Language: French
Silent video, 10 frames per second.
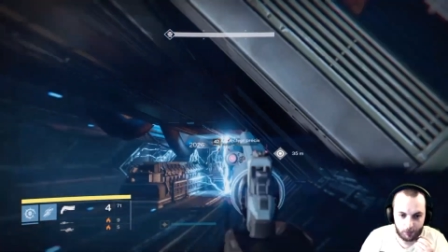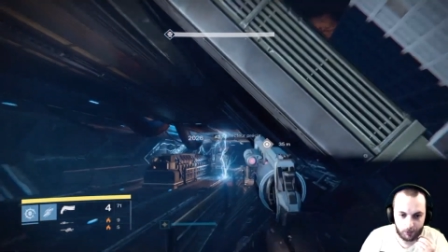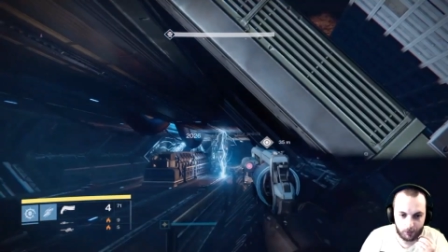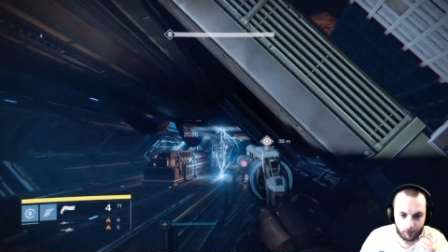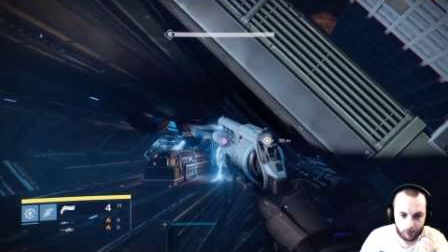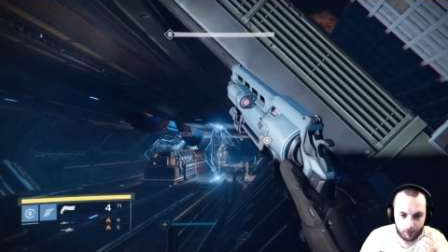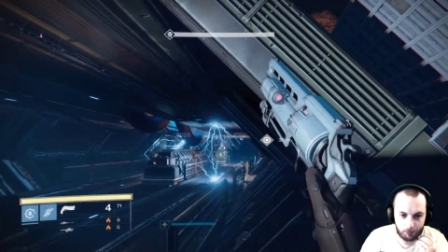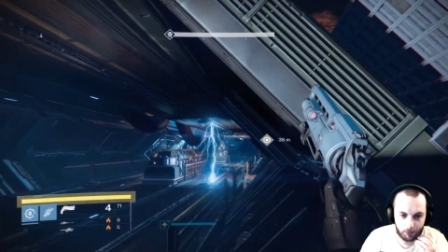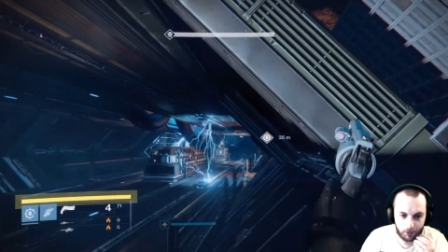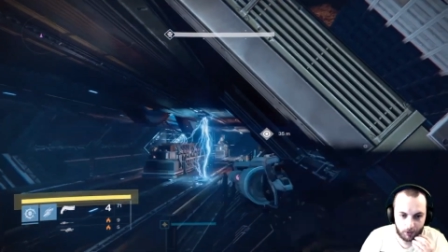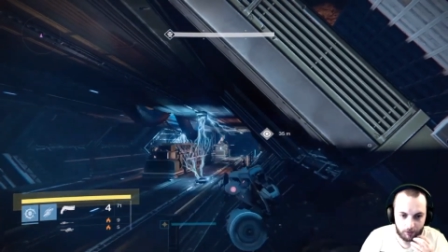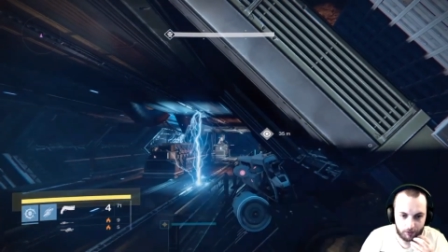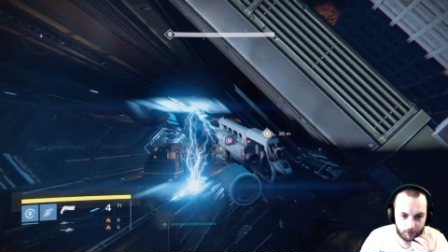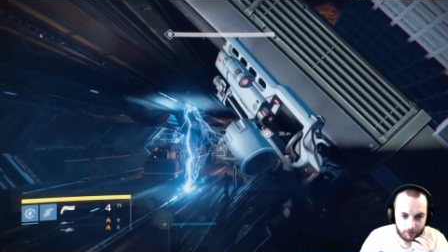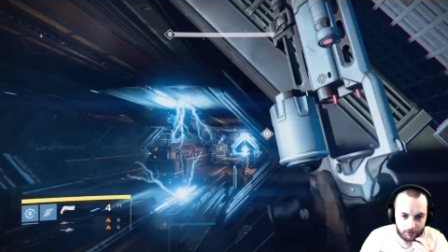Mais non, il peut y
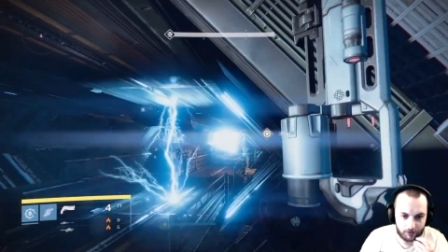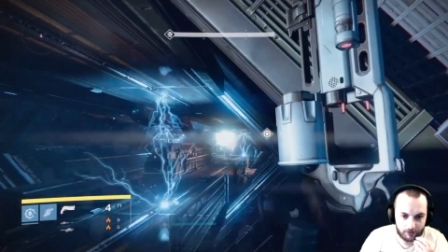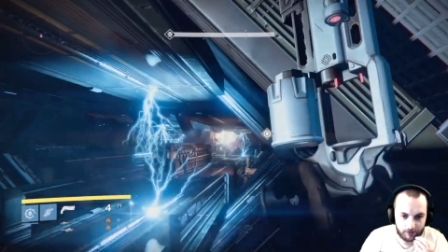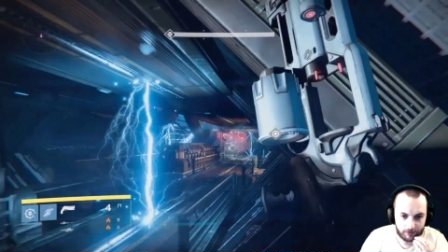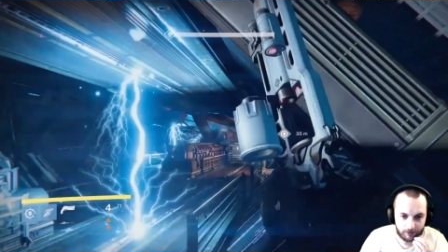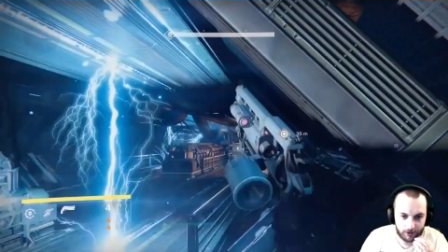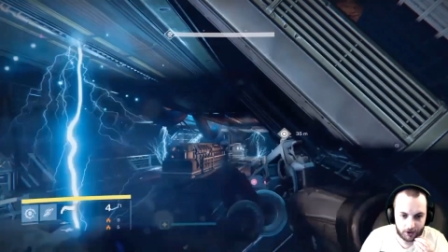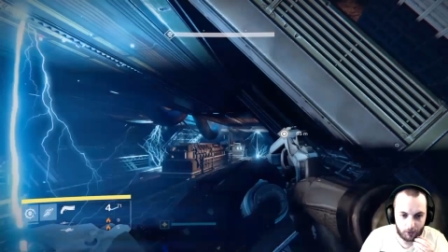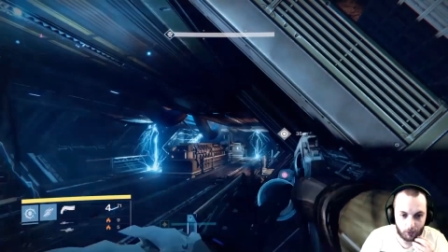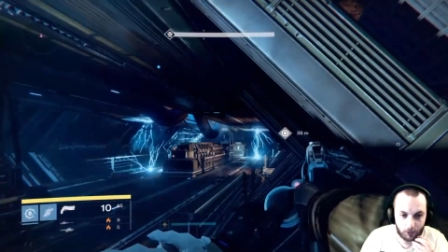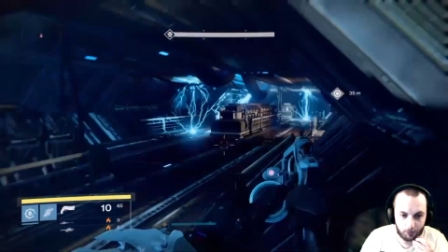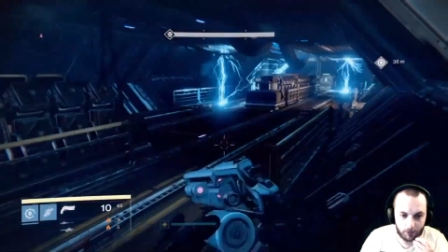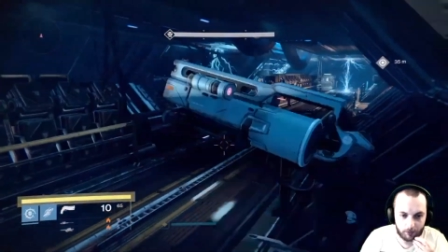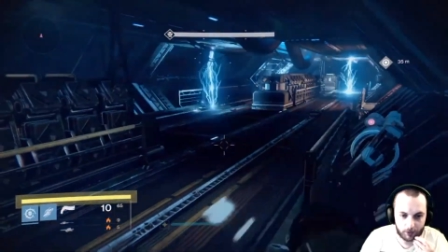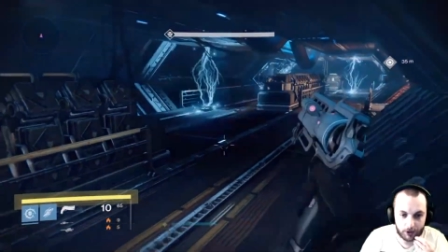arriver. Déjà, on ne l'entend
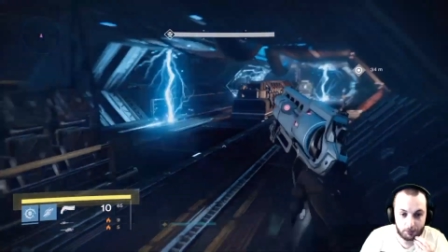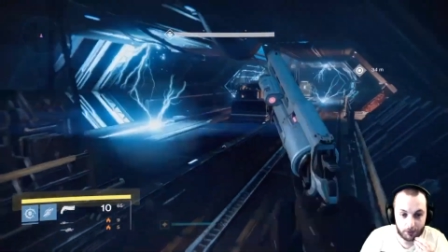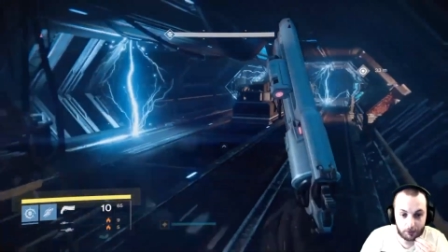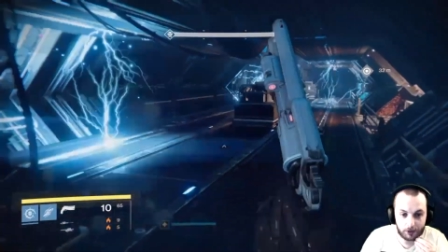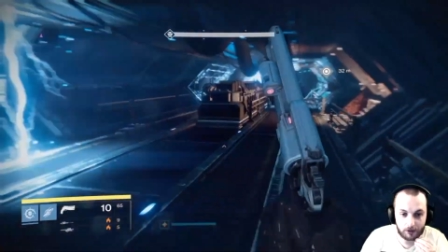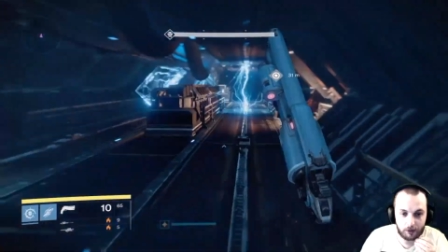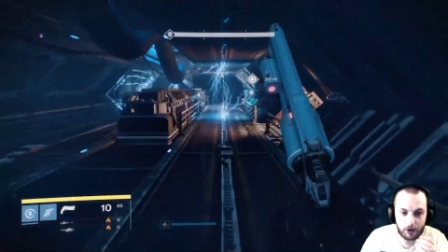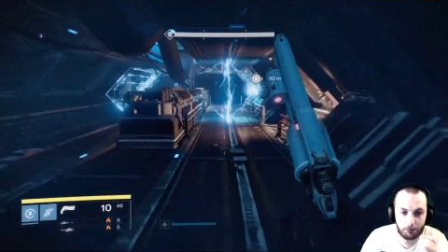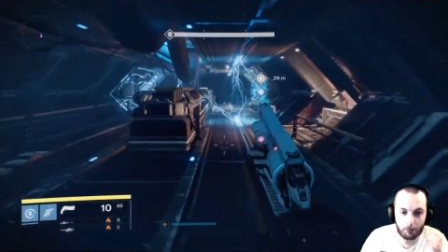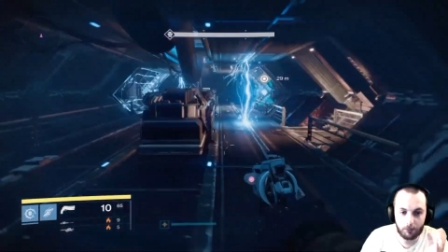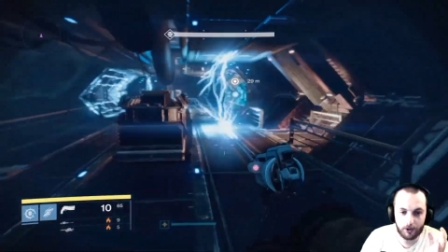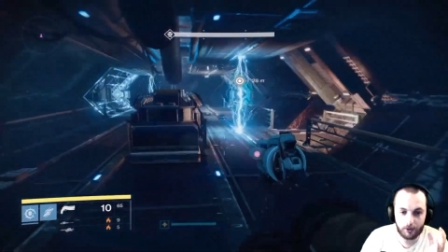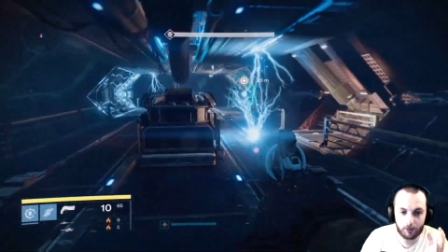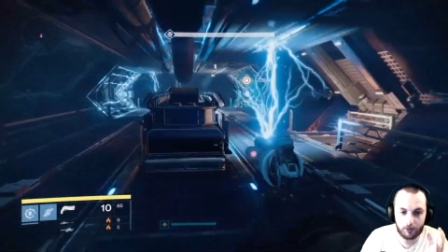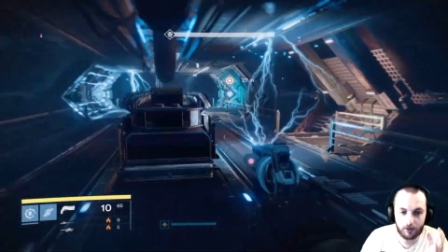pas. J'espère juste que tu t'es pas
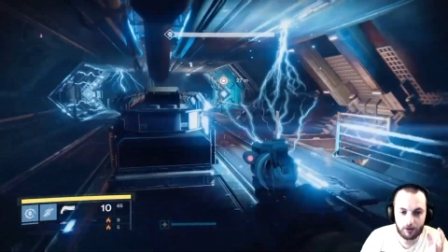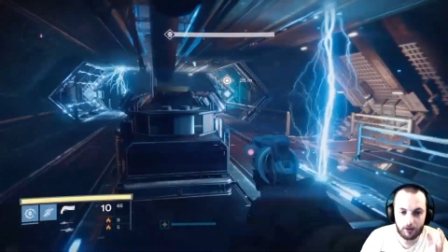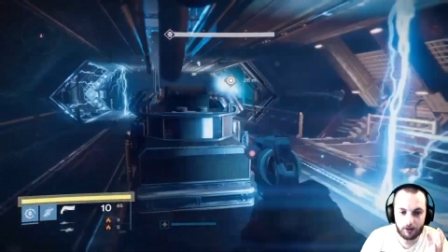buté, gros.